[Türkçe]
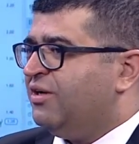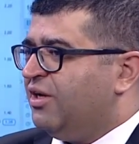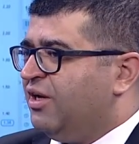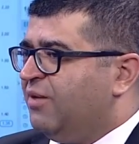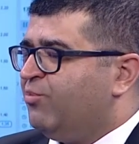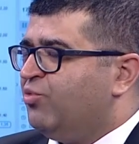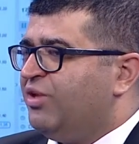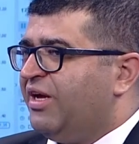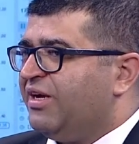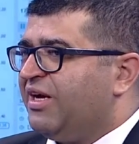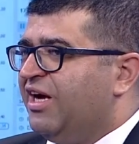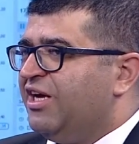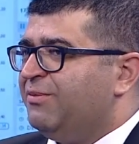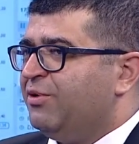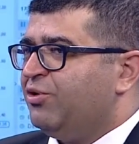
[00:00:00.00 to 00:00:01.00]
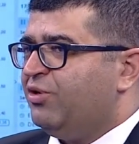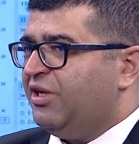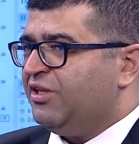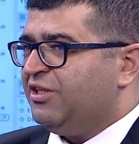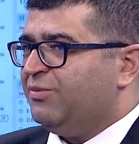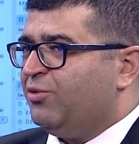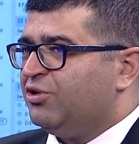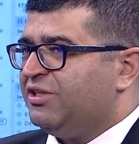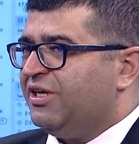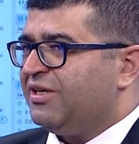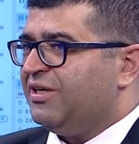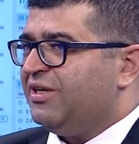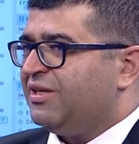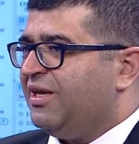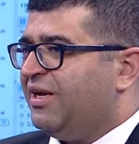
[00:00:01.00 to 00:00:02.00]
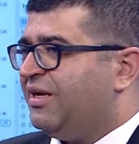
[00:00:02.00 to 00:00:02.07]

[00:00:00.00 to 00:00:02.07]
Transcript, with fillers: Ee, bunlar gayrimenkul yatırım ortaklıklarına,